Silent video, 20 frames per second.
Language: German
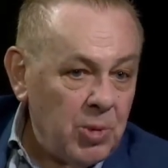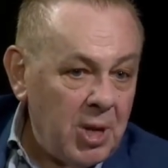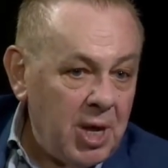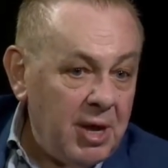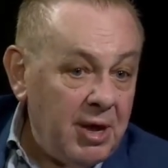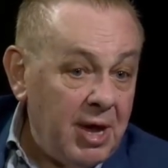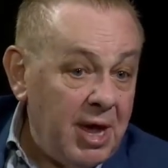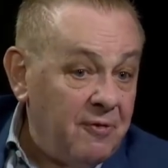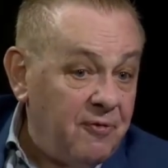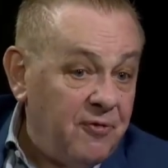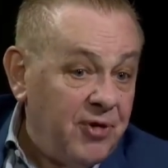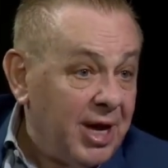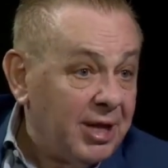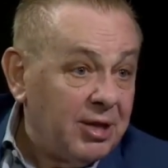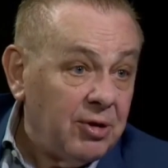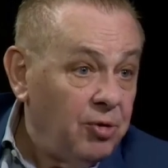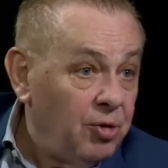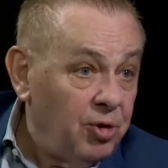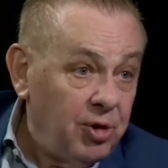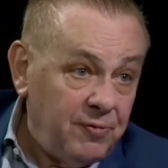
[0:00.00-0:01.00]
erfährt
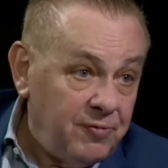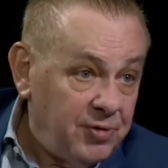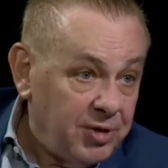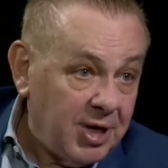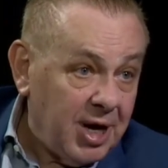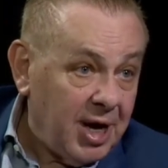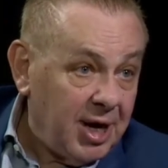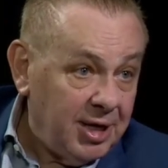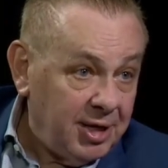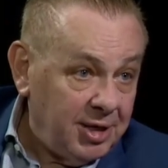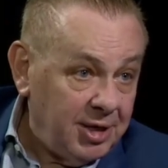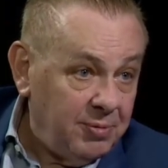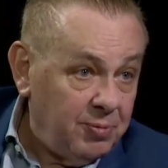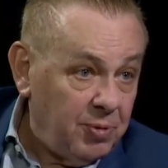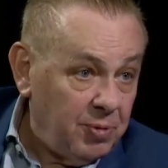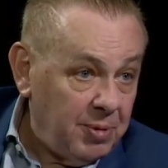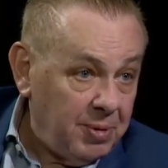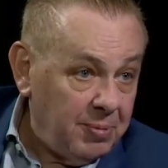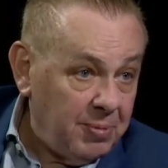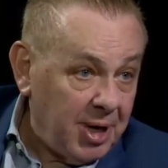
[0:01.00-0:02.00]
auch häufig gar nicht die
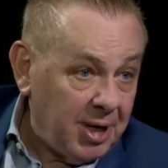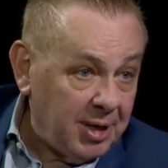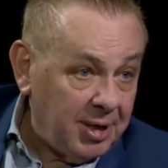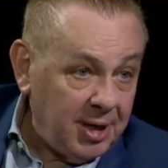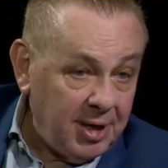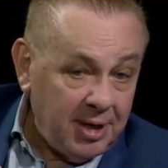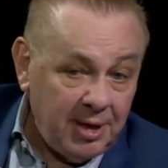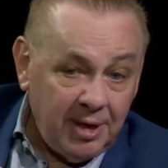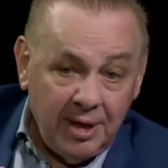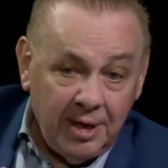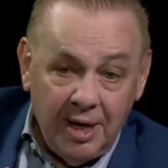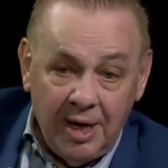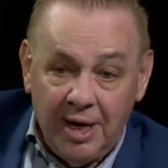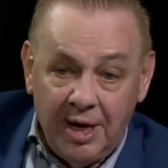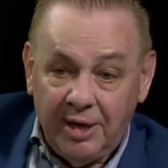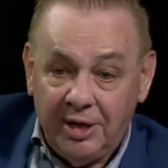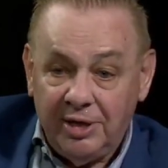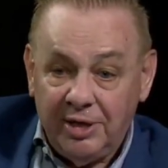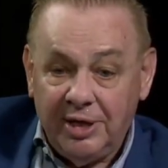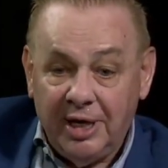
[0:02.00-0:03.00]
Problematiken.
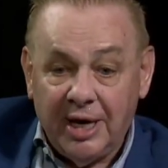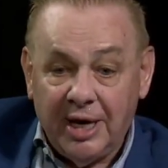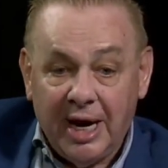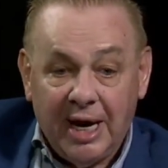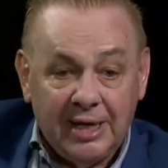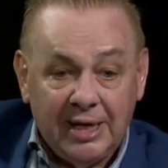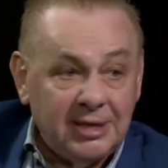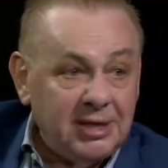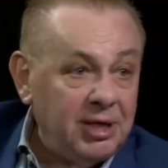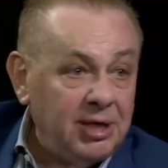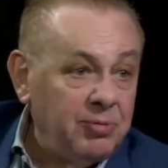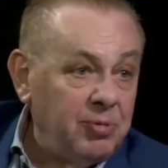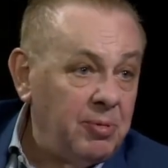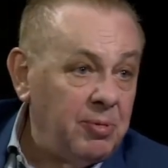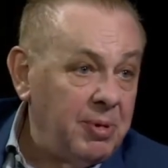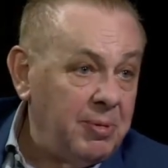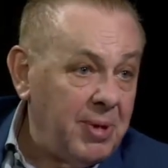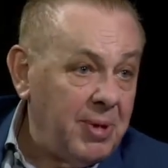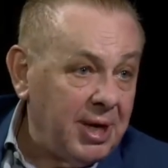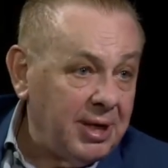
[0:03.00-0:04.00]
Nicht jede einzelne
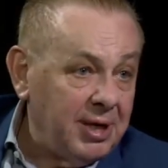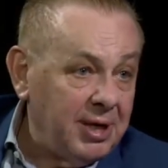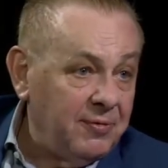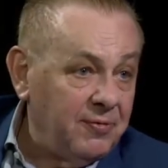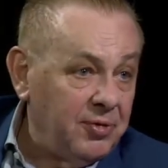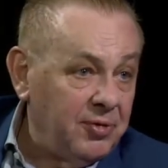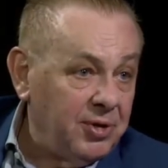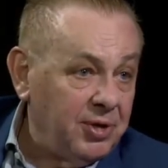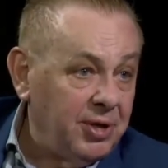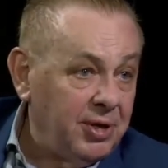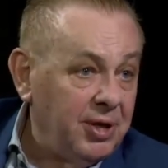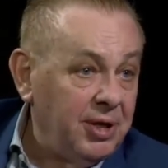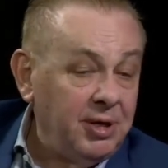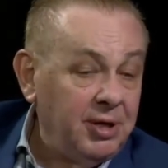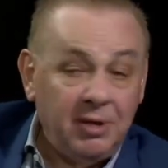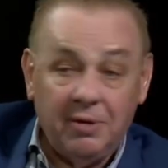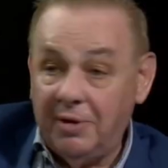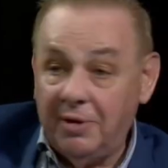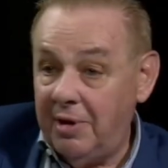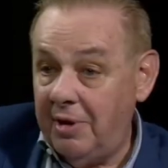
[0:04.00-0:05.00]
Problematik wird, äh,
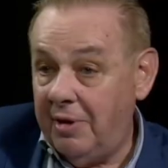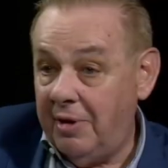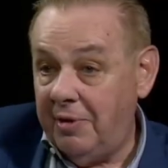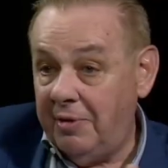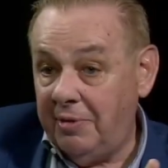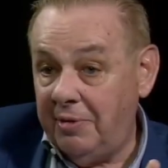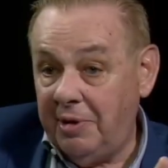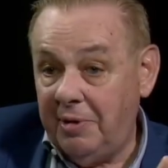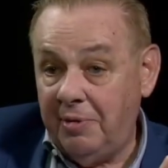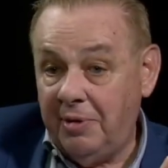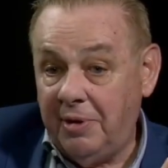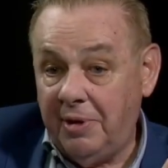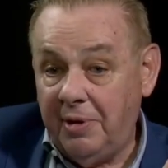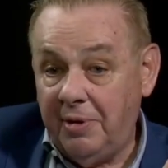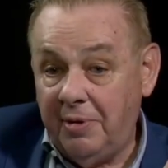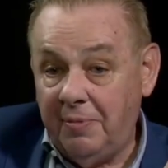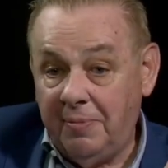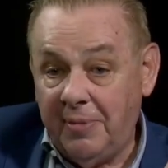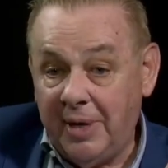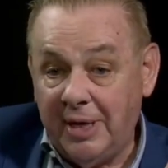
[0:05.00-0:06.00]
die, die
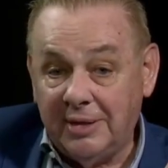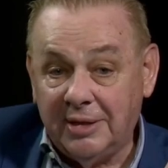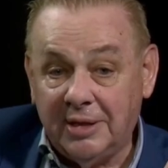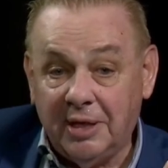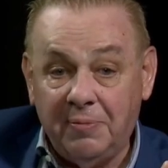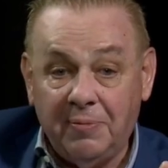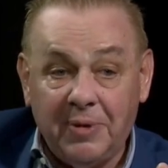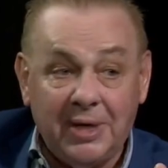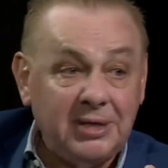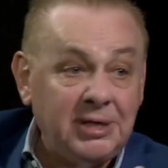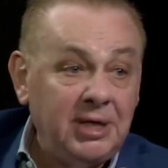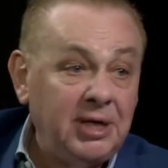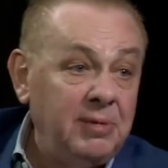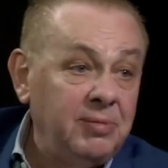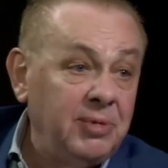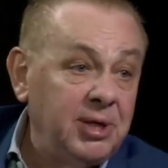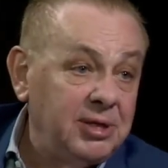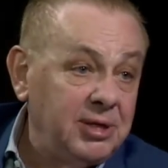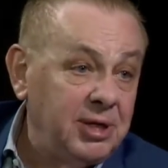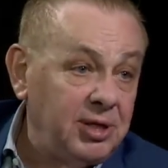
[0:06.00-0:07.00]
Mainstream-Presse nimmt
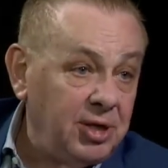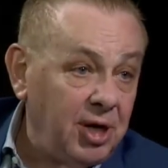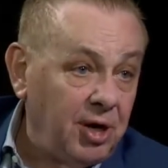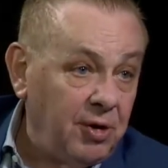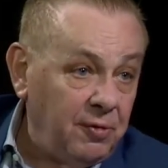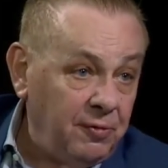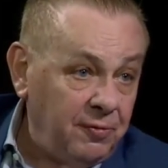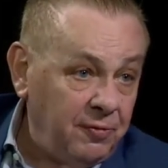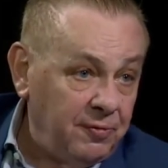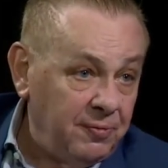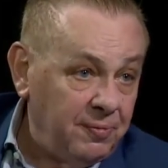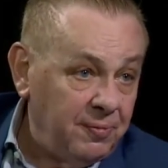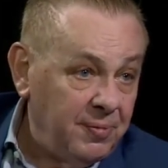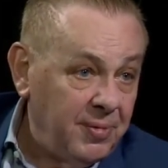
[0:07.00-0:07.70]
es nicht auf.